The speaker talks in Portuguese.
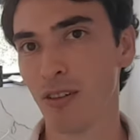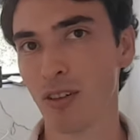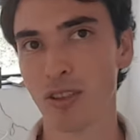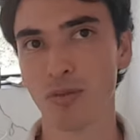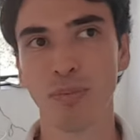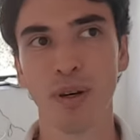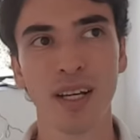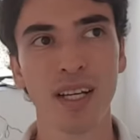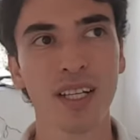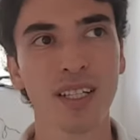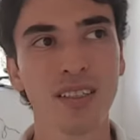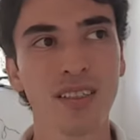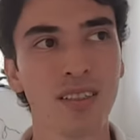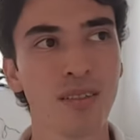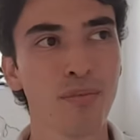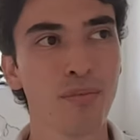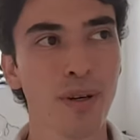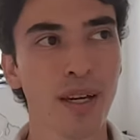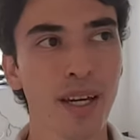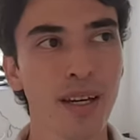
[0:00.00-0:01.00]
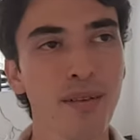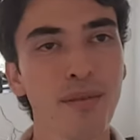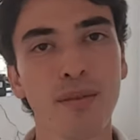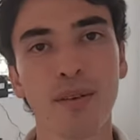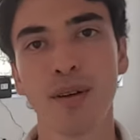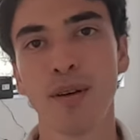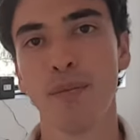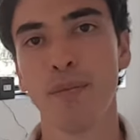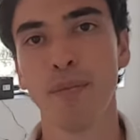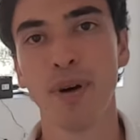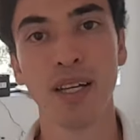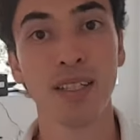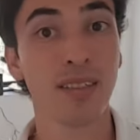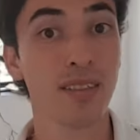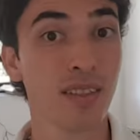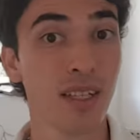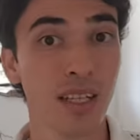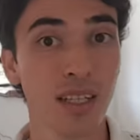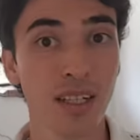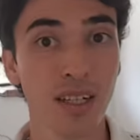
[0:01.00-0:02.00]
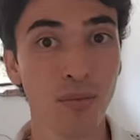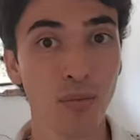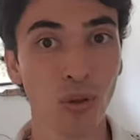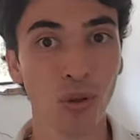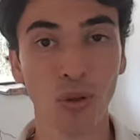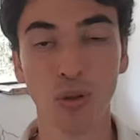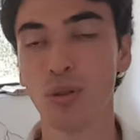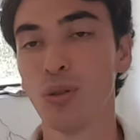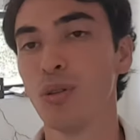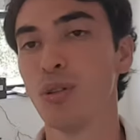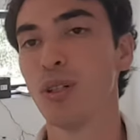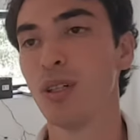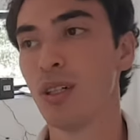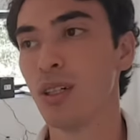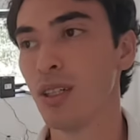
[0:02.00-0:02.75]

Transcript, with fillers: com as paredes em pé, mas sem reboco.